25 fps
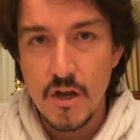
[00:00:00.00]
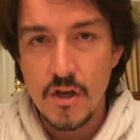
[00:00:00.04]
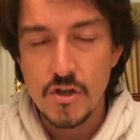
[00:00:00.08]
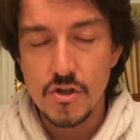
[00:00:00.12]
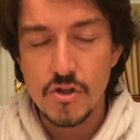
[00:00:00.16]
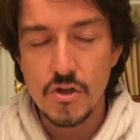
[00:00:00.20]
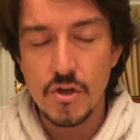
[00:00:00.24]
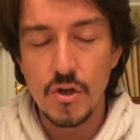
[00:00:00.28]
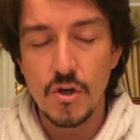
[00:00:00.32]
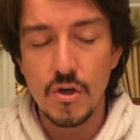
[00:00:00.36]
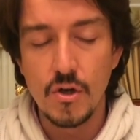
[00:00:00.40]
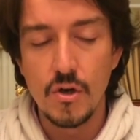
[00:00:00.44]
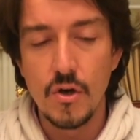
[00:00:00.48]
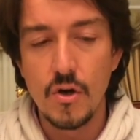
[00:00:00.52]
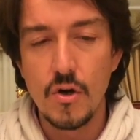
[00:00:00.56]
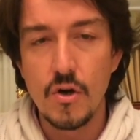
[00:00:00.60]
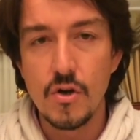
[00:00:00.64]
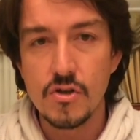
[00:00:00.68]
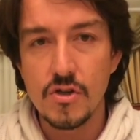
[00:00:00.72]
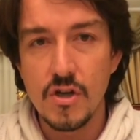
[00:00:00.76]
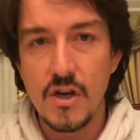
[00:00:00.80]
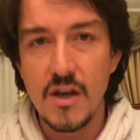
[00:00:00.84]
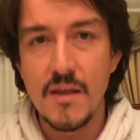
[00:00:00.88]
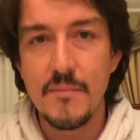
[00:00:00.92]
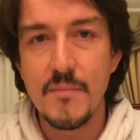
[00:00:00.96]
Son
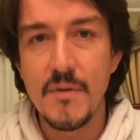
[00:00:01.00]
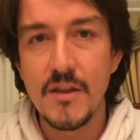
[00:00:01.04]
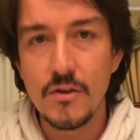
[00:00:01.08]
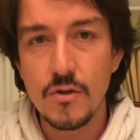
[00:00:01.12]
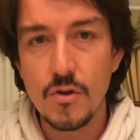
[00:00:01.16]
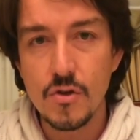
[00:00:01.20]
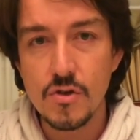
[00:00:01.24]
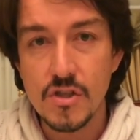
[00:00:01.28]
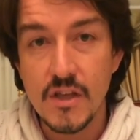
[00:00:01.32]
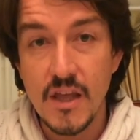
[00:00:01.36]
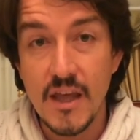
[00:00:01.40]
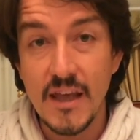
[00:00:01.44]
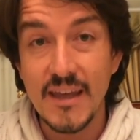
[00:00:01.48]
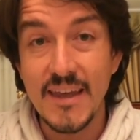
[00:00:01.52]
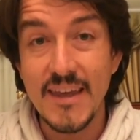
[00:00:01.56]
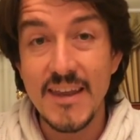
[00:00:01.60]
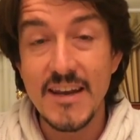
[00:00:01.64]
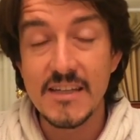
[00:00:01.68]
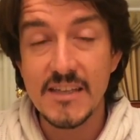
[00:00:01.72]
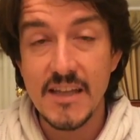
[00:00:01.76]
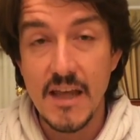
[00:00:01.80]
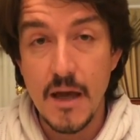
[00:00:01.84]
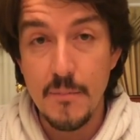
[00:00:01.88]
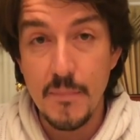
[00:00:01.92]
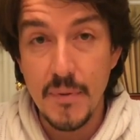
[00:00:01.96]
los elementos que
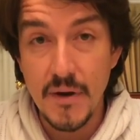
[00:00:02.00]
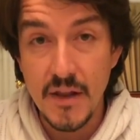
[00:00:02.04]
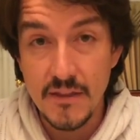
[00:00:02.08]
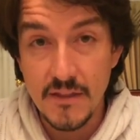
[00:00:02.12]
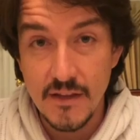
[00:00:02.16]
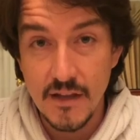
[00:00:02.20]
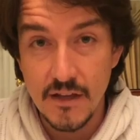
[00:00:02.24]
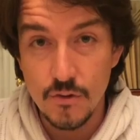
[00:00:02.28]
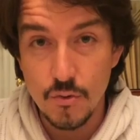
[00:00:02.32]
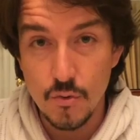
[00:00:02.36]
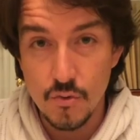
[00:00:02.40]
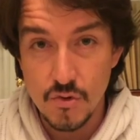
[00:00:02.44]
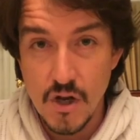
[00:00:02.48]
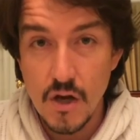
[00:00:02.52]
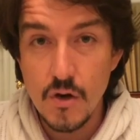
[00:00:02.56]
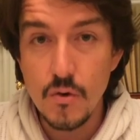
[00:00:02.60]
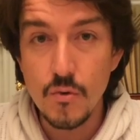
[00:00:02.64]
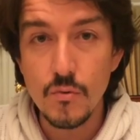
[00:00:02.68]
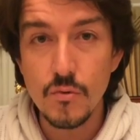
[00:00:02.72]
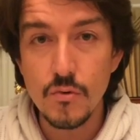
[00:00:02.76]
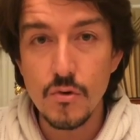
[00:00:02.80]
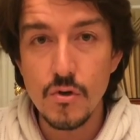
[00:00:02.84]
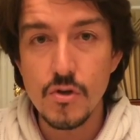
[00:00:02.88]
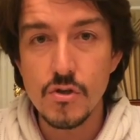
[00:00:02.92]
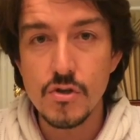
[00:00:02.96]
quieres que aprendan tus
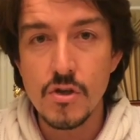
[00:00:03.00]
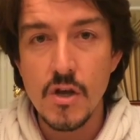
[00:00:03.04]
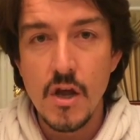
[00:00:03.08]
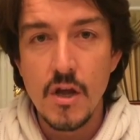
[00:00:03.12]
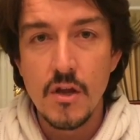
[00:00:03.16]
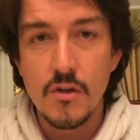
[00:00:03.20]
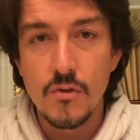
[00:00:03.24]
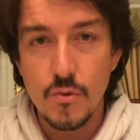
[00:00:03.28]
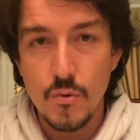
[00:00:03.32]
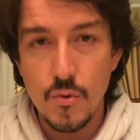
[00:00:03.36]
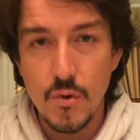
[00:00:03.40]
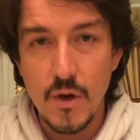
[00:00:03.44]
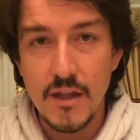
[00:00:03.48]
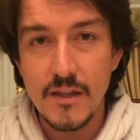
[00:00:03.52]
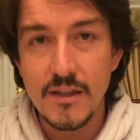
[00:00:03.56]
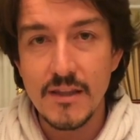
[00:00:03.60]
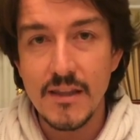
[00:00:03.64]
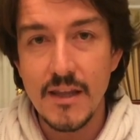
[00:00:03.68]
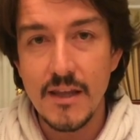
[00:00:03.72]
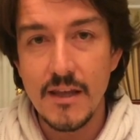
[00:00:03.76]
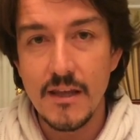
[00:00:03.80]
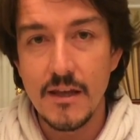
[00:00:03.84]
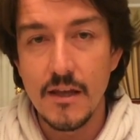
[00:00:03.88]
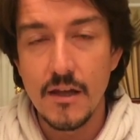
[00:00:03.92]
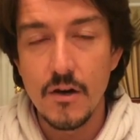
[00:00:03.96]
alumnos
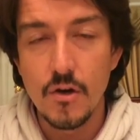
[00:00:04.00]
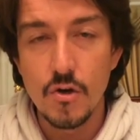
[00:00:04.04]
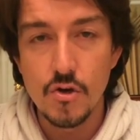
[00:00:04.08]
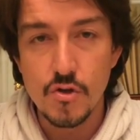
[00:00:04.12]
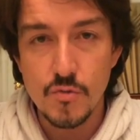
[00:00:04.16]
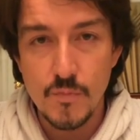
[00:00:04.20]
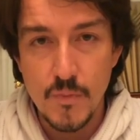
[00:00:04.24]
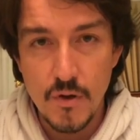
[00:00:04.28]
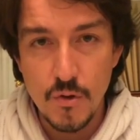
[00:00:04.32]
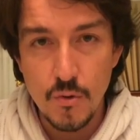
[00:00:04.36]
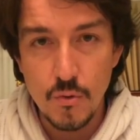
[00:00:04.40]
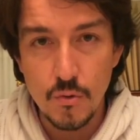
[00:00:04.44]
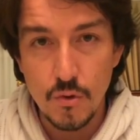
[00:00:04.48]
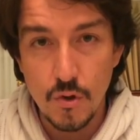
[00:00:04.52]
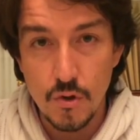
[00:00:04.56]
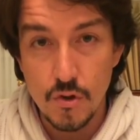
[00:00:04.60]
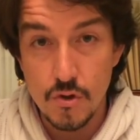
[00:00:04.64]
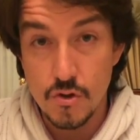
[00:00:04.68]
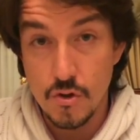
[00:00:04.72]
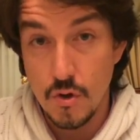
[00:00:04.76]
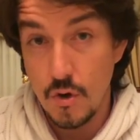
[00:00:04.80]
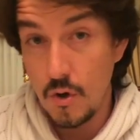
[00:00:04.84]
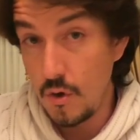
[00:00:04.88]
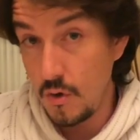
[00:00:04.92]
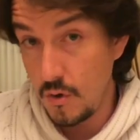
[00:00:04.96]
durante los
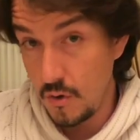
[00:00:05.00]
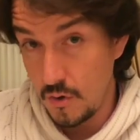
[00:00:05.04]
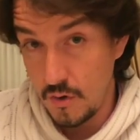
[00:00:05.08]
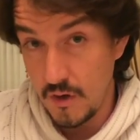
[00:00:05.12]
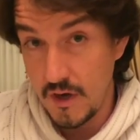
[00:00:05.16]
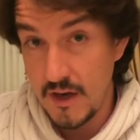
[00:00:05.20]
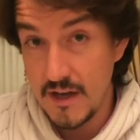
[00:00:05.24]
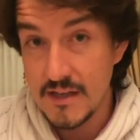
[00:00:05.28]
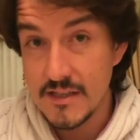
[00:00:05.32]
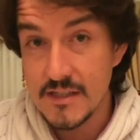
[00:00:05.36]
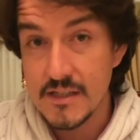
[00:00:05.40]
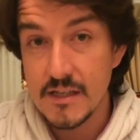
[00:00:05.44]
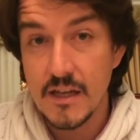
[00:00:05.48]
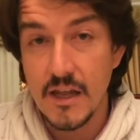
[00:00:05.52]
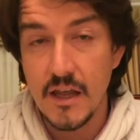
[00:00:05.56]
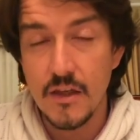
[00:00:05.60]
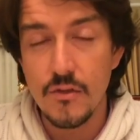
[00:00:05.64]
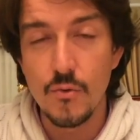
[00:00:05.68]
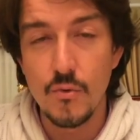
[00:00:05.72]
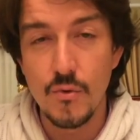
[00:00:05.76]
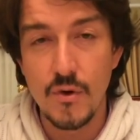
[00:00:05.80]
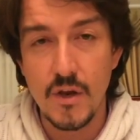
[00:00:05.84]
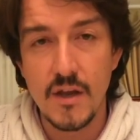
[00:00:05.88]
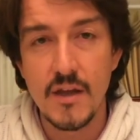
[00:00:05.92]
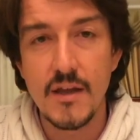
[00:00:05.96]
minutos o horas que
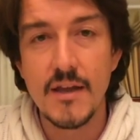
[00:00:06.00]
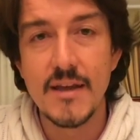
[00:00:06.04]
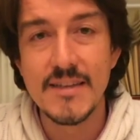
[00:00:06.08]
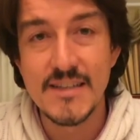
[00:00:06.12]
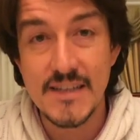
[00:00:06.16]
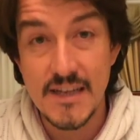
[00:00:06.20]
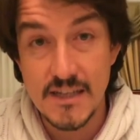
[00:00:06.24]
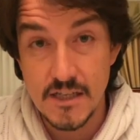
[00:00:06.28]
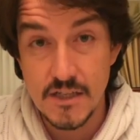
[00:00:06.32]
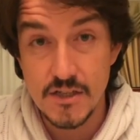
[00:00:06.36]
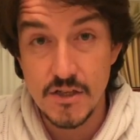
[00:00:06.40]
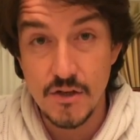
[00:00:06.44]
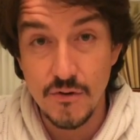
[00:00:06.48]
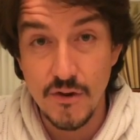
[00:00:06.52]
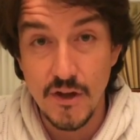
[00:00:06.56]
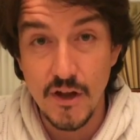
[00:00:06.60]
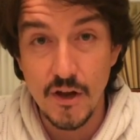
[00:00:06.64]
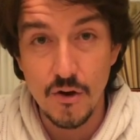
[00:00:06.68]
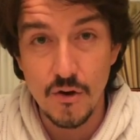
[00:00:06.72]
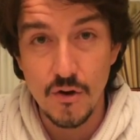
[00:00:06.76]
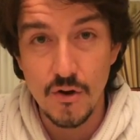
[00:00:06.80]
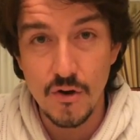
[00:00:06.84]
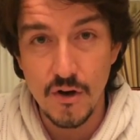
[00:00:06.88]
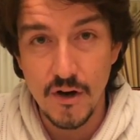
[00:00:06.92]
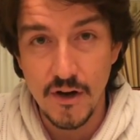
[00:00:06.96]
dure esa sesión
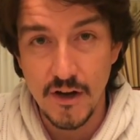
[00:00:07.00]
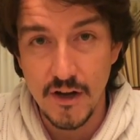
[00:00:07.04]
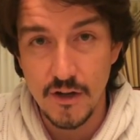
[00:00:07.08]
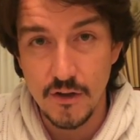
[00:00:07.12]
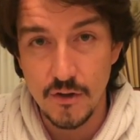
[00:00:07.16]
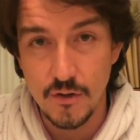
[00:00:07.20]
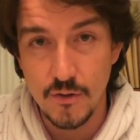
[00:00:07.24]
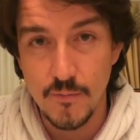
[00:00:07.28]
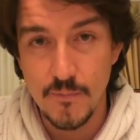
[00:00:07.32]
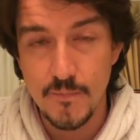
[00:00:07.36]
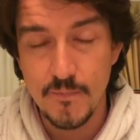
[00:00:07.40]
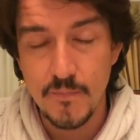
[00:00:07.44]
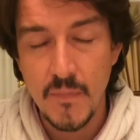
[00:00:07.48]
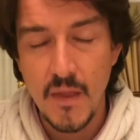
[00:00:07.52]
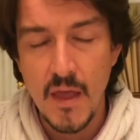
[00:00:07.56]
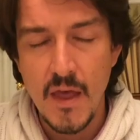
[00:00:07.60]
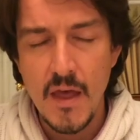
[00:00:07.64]
en concreto.